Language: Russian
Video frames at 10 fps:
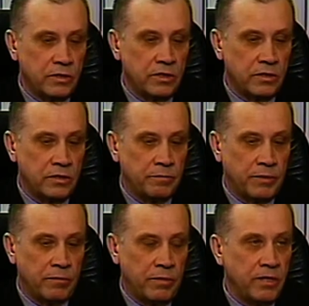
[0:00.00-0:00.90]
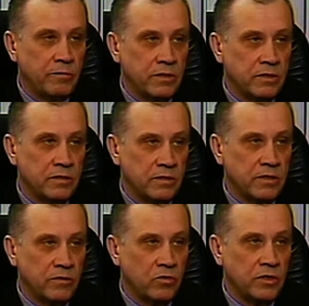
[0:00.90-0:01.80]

это проблемы того